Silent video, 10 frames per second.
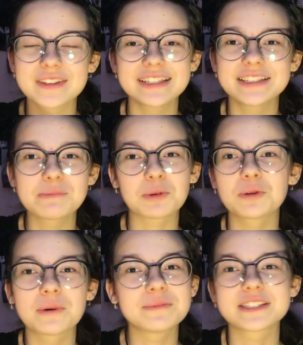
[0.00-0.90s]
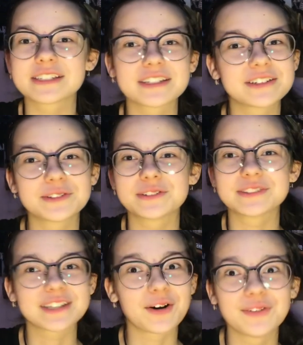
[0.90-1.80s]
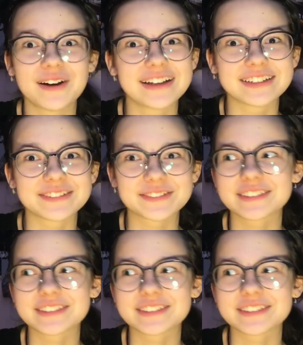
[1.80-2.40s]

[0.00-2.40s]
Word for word: nie podoba mi się jego zachowanie w,